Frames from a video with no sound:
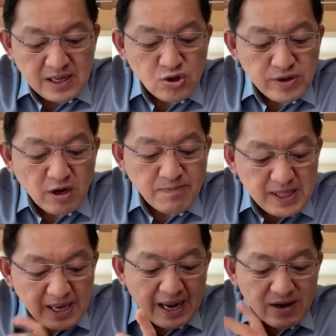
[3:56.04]
ในช่วงที่เขา
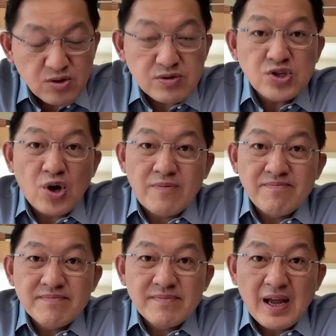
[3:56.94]
พัฒนาและทดสอบ
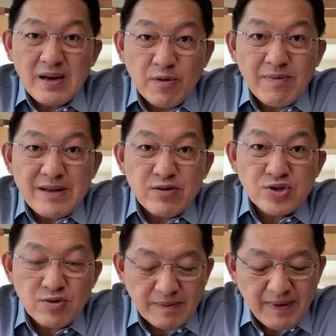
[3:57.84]
ไอ้ระบบการข
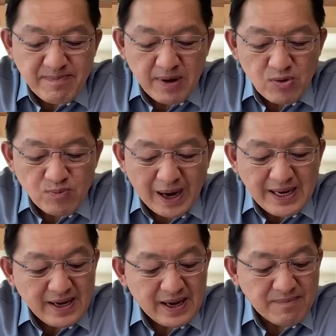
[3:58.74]
นส่งแบบ Hyperloop
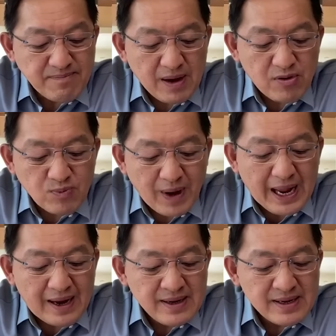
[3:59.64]
One เนี่ยนะครับปรากฏว่า